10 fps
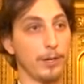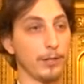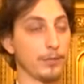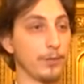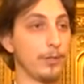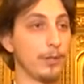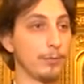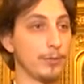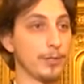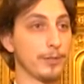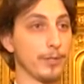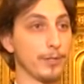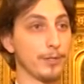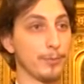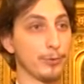Название «яблочный» связано
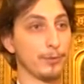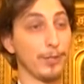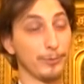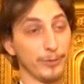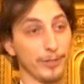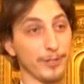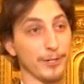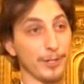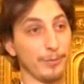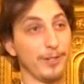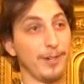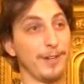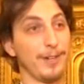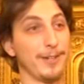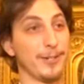с тем, что яблоки – это самый
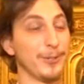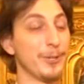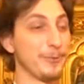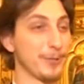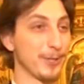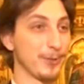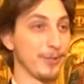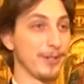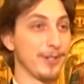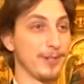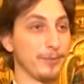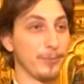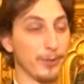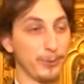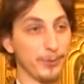ходовой, скажем так,
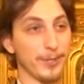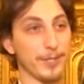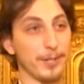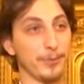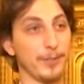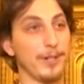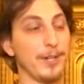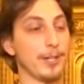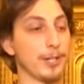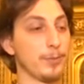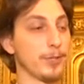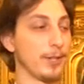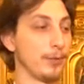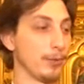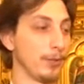продукт, самый
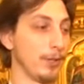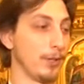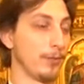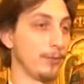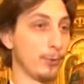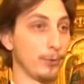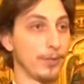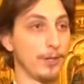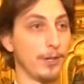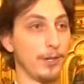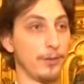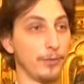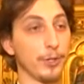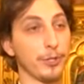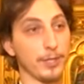распространенный фрукт в
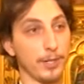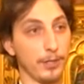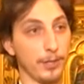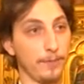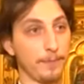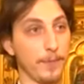нашей стране.